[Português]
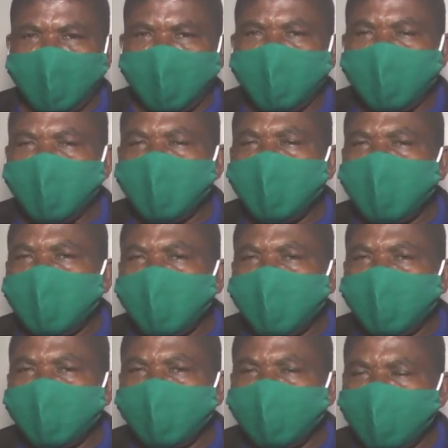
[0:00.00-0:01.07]

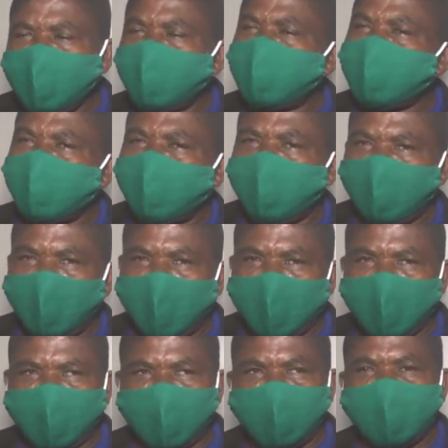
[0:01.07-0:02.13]
e 25
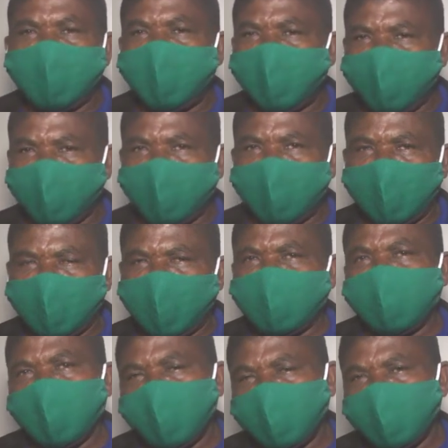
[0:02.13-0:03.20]
vagas de profissionais da
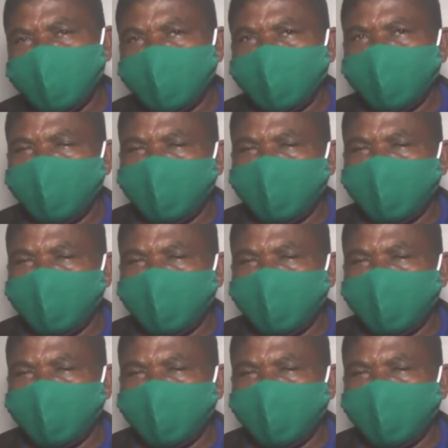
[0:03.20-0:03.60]
saúde.